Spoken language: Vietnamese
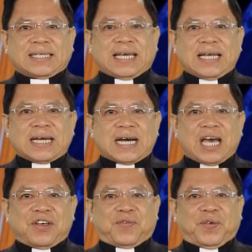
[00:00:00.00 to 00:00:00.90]
khi
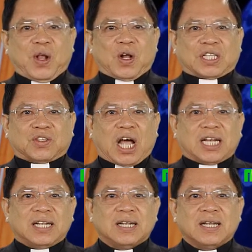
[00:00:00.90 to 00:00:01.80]
người phi luật
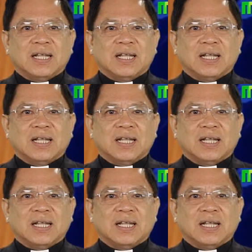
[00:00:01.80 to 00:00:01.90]
tân